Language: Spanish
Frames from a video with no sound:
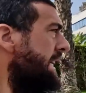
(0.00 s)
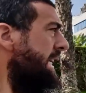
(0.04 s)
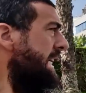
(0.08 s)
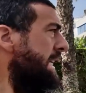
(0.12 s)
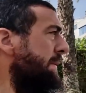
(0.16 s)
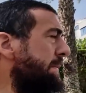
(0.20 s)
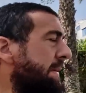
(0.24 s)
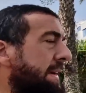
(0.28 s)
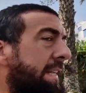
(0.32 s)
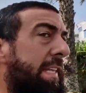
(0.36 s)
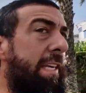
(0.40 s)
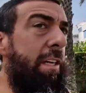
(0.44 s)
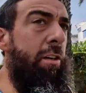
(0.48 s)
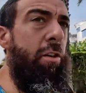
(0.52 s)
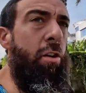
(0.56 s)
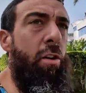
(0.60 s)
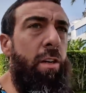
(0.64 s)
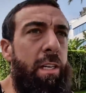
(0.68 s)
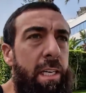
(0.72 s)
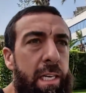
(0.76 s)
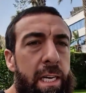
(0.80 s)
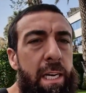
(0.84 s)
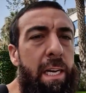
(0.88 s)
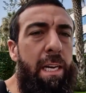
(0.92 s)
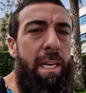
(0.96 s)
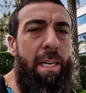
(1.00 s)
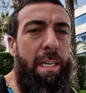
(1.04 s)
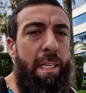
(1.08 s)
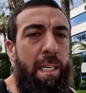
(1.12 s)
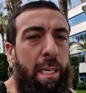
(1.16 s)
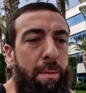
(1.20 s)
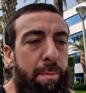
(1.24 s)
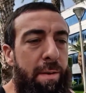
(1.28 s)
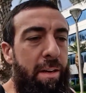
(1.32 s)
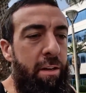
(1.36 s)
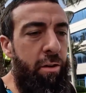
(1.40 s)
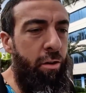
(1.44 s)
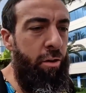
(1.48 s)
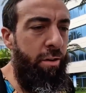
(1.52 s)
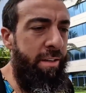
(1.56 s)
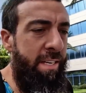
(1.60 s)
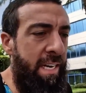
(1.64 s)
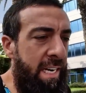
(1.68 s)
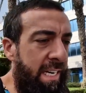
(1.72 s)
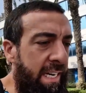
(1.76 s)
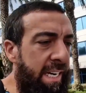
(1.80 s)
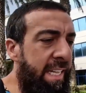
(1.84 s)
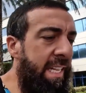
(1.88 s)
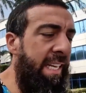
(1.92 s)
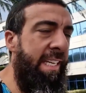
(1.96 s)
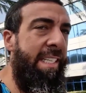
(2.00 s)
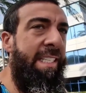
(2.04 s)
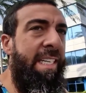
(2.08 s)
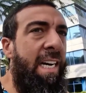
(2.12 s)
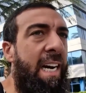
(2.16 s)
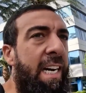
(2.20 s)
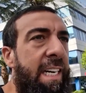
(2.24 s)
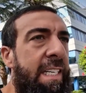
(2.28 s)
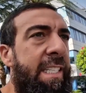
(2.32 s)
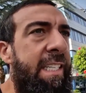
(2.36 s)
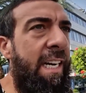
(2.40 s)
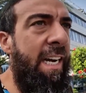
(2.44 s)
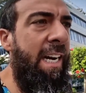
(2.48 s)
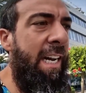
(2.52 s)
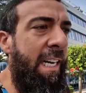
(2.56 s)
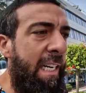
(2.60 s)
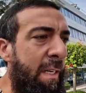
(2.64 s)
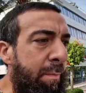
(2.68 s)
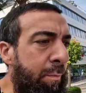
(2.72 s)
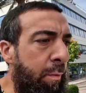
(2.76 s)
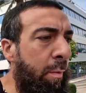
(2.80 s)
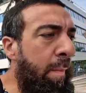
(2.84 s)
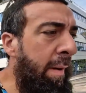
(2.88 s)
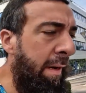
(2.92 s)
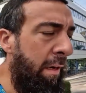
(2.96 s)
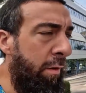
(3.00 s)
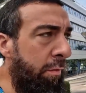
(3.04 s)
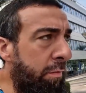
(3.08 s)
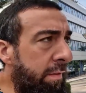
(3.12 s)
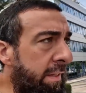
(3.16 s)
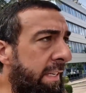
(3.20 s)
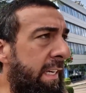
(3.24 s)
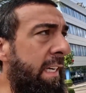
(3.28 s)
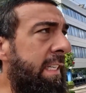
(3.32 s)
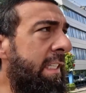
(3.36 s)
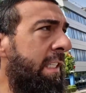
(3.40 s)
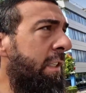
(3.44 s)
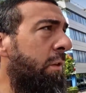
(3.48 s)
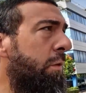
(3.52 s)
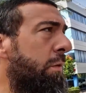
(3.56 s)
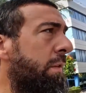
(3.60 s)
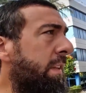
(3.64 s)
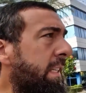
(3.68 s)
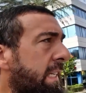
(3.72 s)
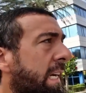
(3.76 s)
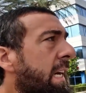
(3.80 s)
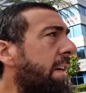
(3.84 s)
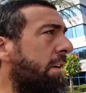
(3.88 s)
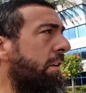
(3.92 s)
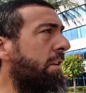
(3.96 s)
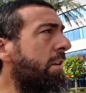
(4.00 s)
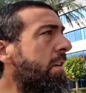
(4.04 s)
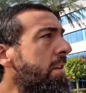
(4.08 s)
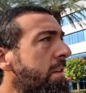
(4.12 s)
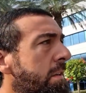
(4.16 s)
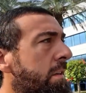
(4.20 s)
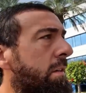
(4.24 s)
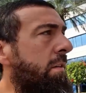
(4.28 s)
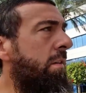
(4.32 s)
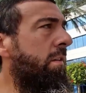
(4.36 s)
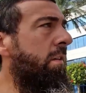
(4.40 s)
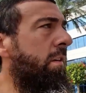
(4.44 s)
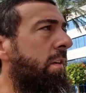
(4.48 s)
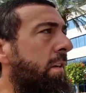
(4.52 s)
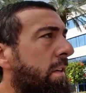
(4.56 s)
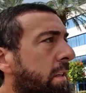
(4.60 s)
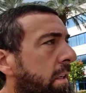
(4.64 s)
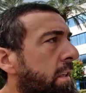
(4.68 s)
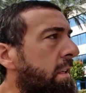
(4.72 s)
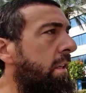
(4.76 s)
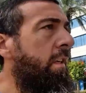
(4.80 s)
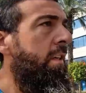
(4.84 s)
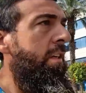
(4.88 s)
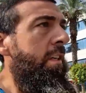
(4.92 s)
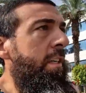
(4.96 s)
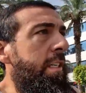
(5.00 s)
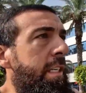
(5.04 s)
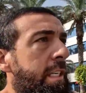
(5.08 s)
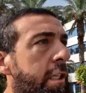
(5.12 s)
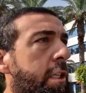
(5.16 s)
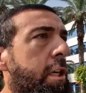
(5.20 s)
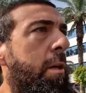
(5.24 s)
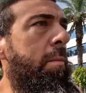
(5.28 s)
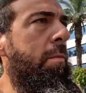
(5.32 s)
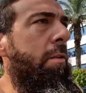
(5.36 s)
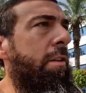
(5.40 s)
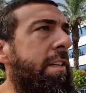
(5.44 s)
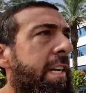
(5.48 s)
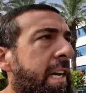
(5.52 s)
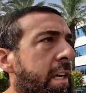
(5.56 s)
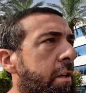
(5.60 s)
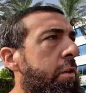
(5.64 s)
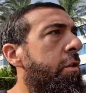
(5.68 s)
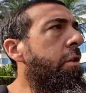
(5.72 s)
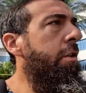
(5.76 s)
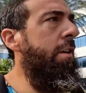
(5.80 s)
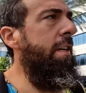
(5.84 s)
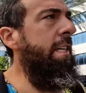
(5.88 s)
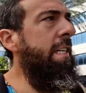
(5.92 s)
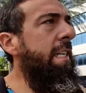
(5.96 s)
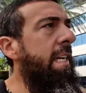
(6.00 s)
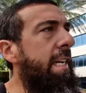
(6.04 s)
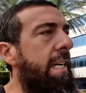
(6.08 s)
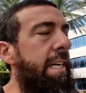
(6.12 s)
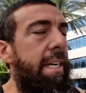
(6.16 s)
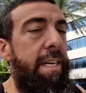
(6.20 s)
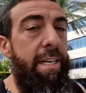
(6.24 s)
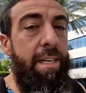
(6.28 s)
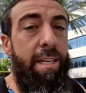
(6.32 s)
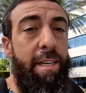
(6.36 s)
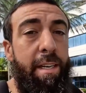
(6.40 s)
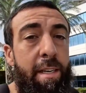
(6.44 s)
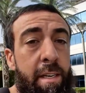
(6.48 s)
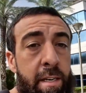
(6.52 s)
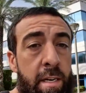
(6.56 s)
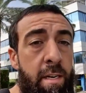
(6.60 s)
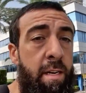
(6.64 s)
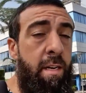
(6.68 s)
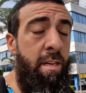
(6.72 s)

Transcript: y me dijo que, mejor ya que descansara, que probara un día sí, un día no, y como ya corrí eh,